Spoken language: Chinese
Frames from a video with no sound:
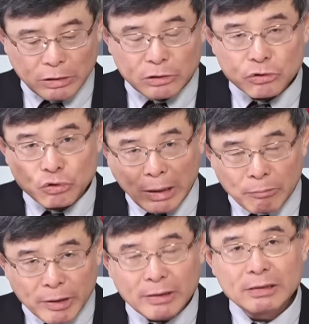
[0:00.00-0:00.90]
选
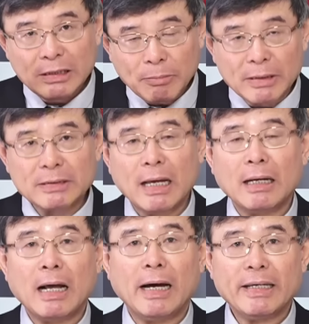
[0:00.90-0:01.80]
民基本
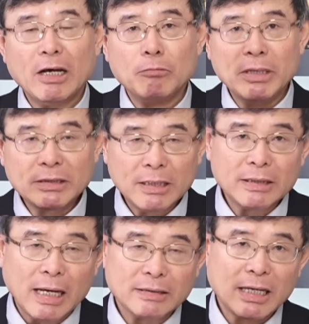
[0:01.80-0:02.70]
上还要民
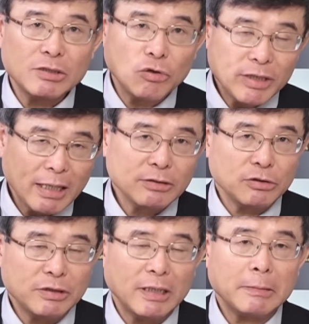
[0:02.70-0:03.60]
进党在中央
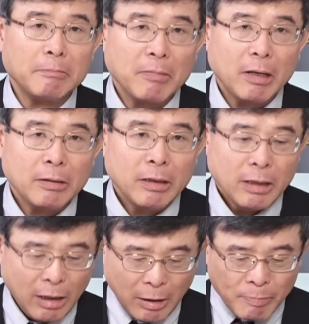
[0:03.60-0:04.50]
执政
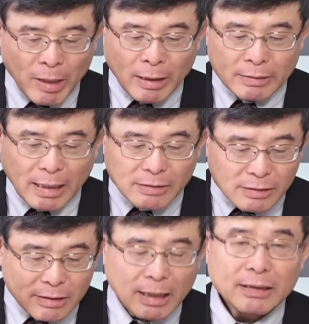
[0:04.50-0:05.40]
啊，但
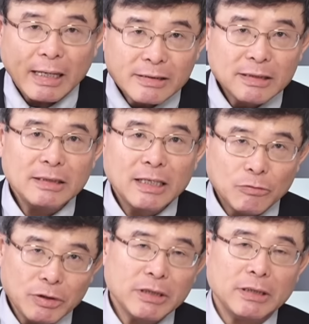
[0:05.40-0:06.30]
是呢，担心一个
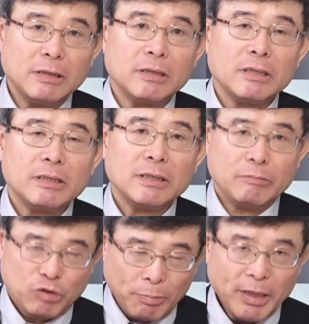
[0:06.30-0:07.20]
问题，
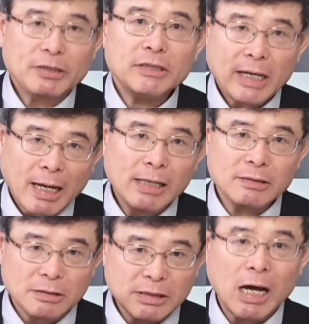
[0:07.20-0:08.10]
选民已经在开
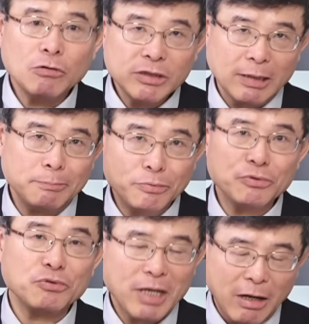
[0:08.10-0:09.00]
始超前
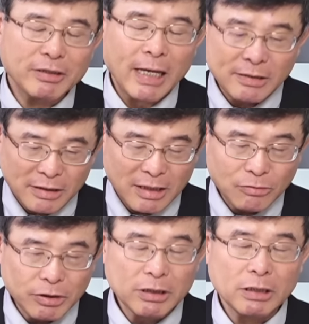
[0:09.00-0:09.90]
部署了哈，担心一
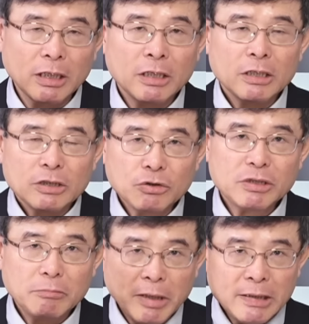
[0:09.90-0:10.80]
个问题。 就
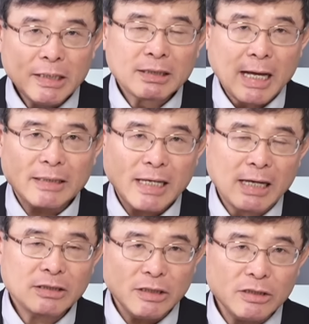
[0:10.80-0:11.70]
是民进党
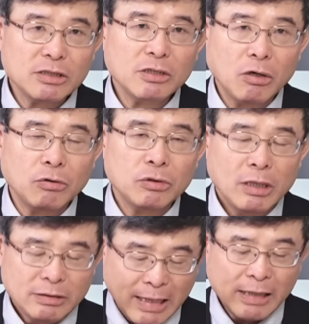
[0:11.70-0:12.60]
长期之后，
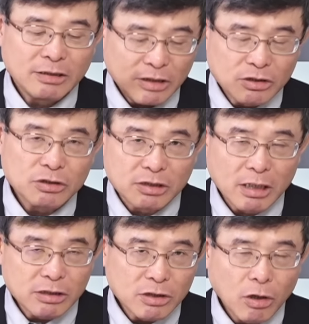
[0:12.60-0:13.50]
长期执
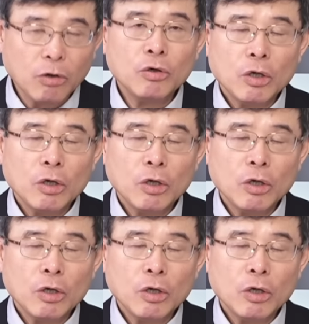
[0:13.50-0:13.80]
政之后